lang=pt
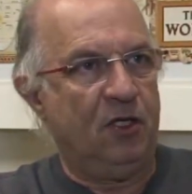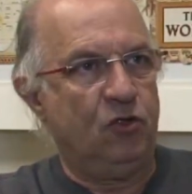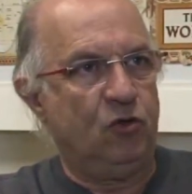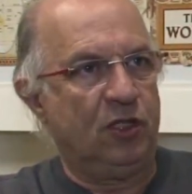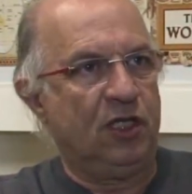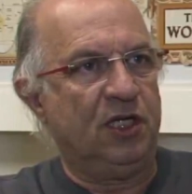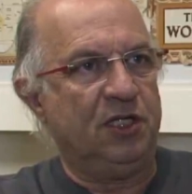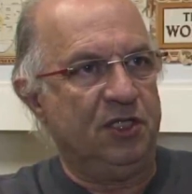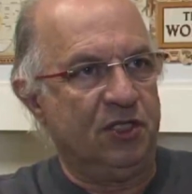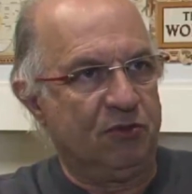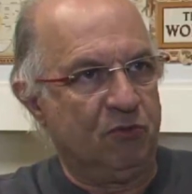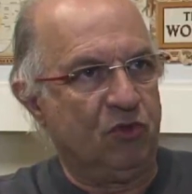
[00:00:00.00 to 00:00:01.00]
de
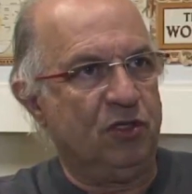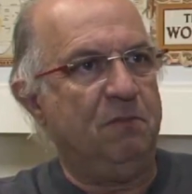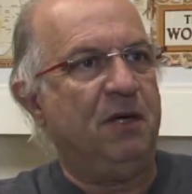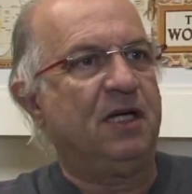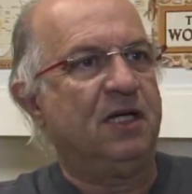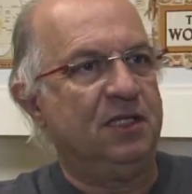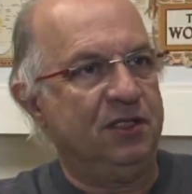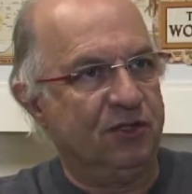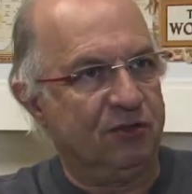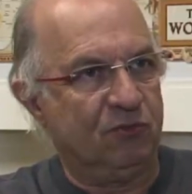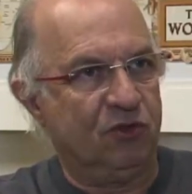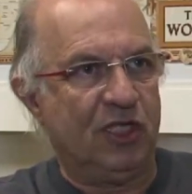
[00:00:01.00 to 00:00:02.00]
organismos e
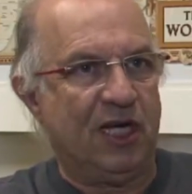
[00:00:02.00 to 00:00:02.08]
mecanismos.